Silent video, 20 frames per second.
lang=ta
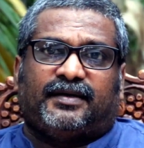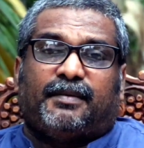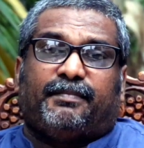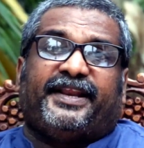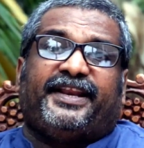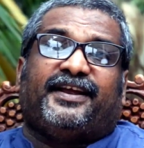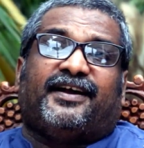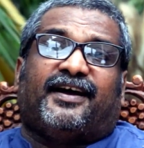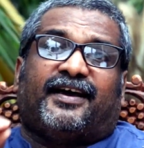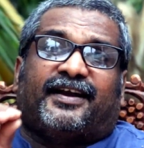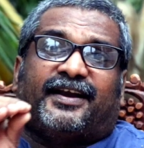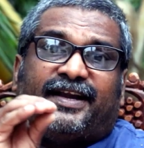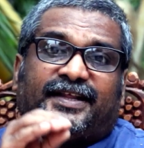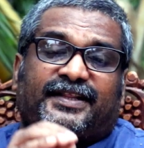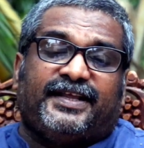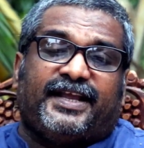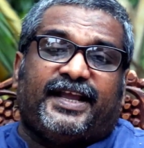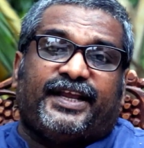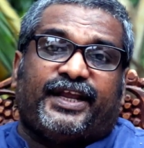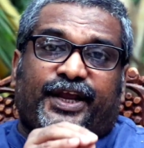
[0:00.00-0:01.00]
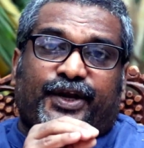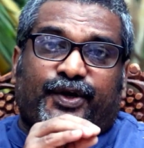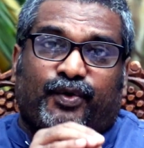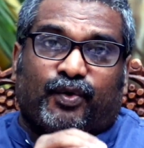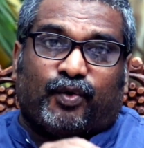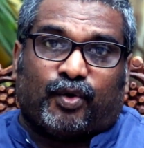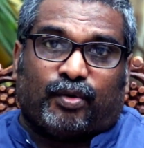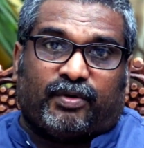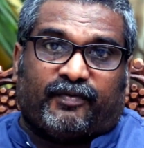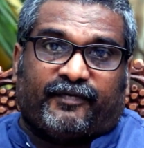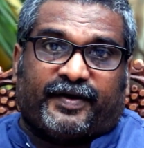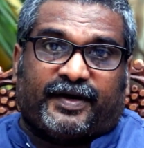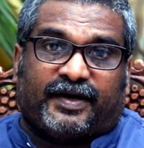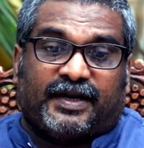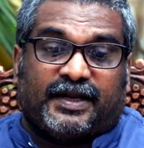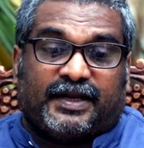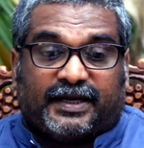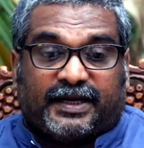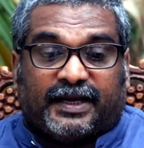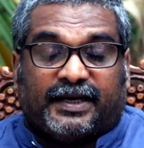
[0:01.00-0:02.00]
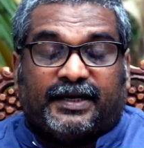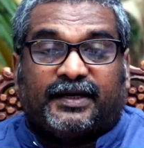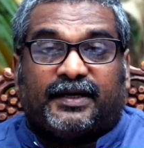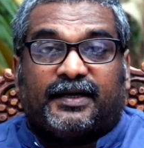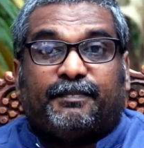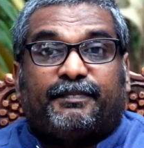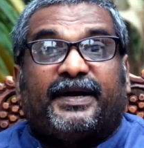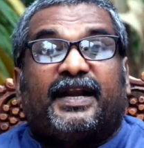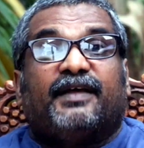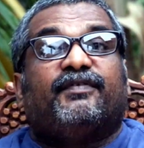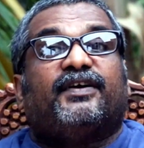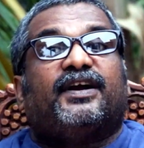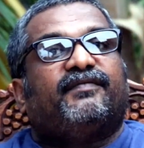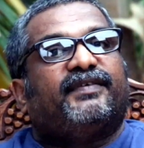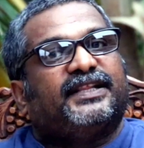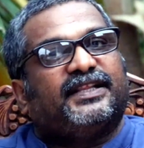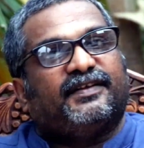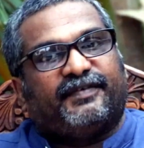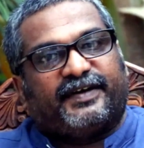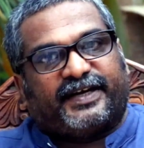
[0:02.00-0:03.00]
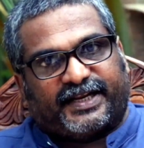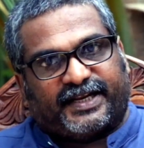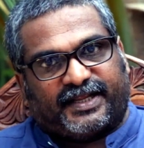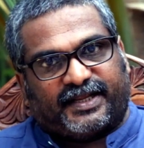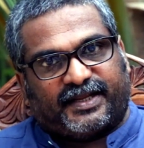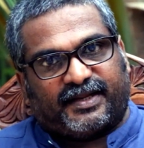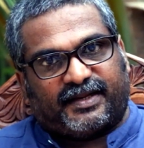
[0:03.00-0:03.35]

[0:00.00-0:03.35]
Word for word: பரிகார நீதியை ஏற்றுக்கொள்பவர்கள் என்று பிளவுகள் வந்துவிட்டன